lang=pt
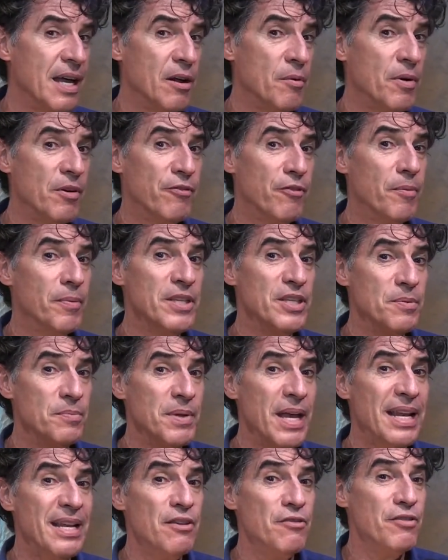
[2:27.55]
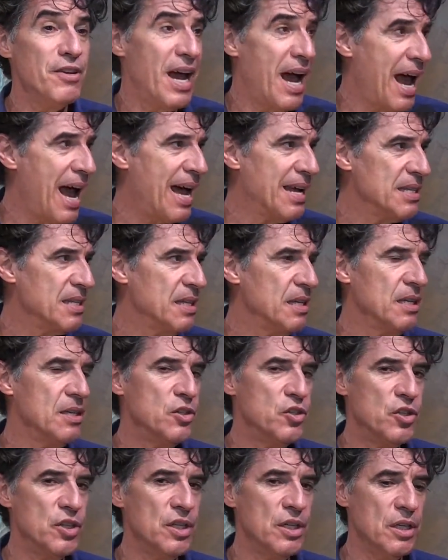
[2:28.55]
É uma forma de me aliviar, assim,
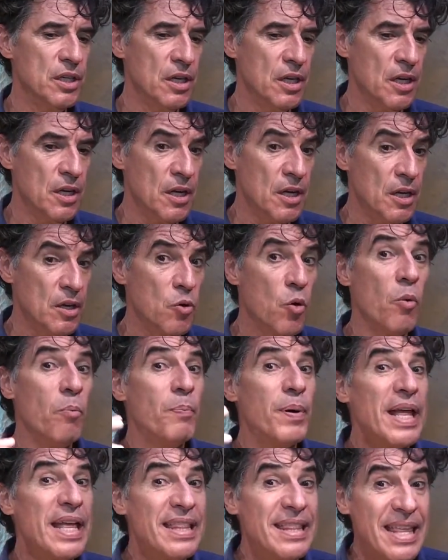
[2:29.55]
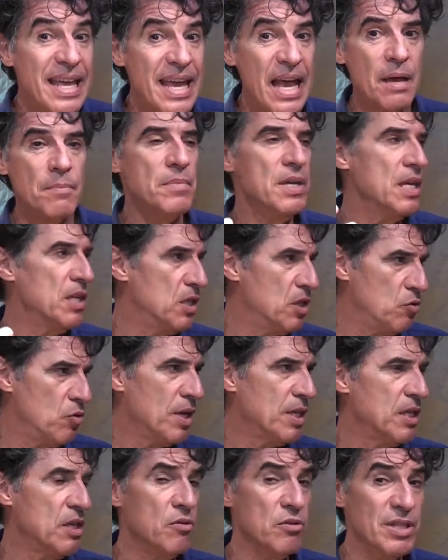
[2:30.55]
de compreender a minha
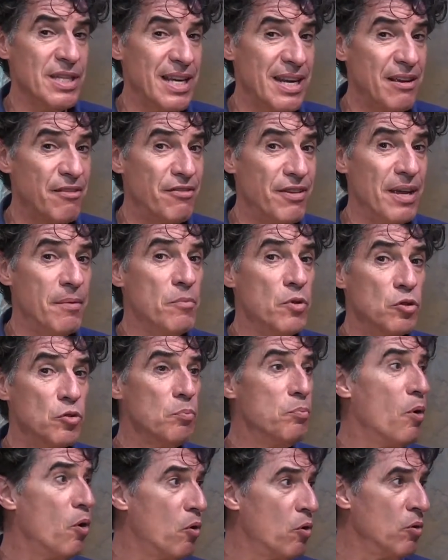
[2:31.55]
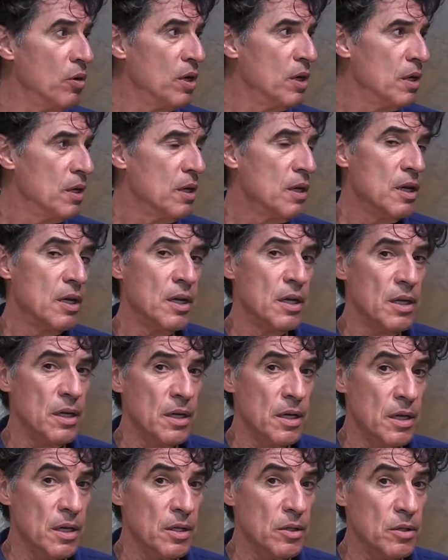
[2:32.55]
situação. Escrever é muito bom
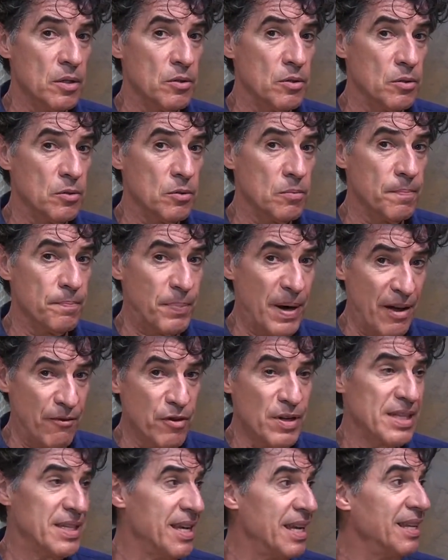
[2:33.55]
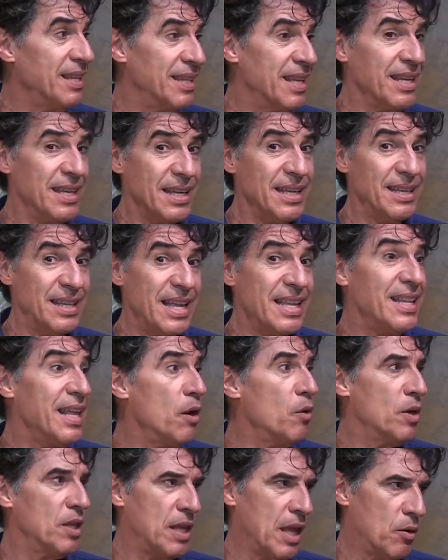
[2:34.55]
para você te,
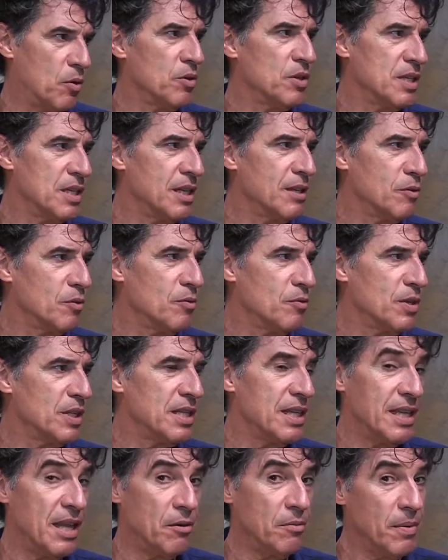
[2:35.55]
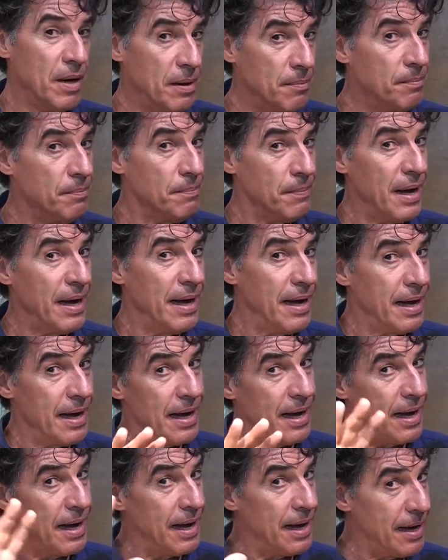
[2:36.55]
entender o que está acontecendo com você, dar uma,
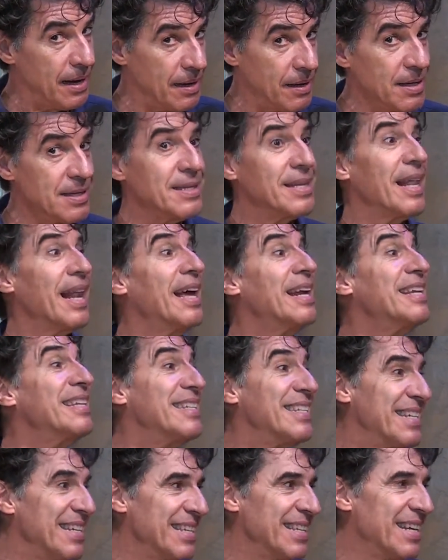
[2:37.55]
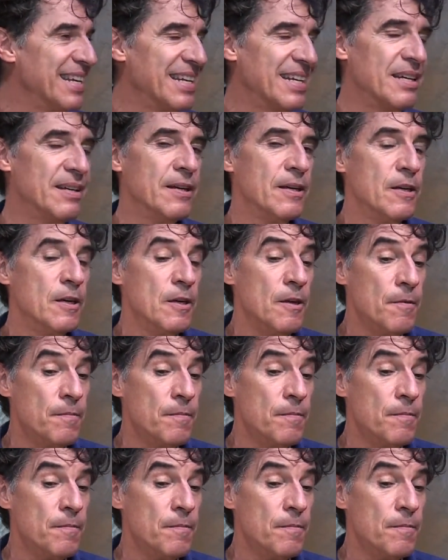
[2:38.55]
uma, esclarecida, né?